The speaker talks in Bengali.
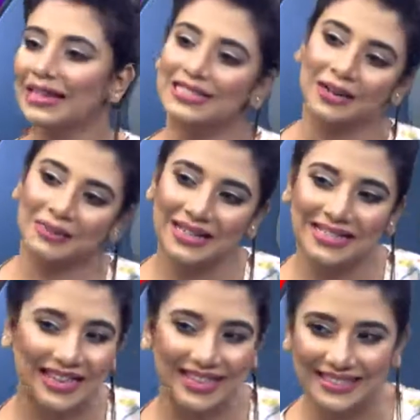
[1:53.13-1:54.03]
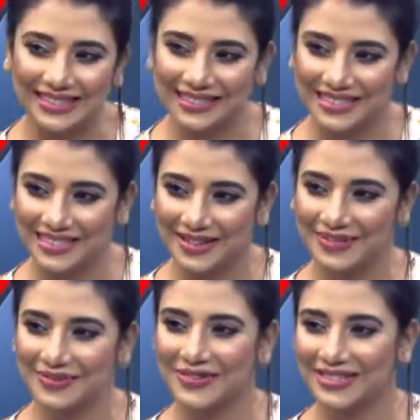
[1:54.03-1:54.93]
এই যে আমার গেস্ট আজকে
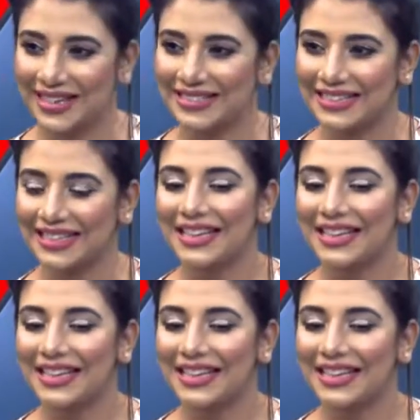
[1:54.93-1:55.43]
সামনে বসে আছে